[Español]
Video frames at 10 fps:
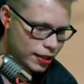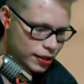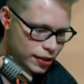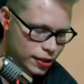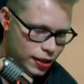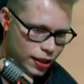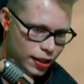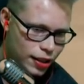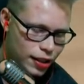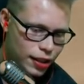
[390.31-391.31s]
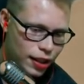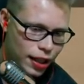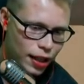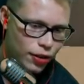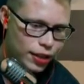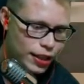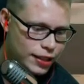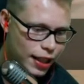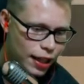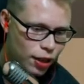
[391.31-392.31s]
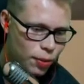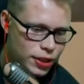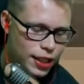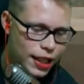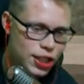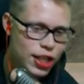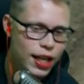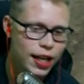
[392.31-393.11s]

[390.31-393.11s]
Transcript: Dice... La otra sala, ¿cómo estará chida,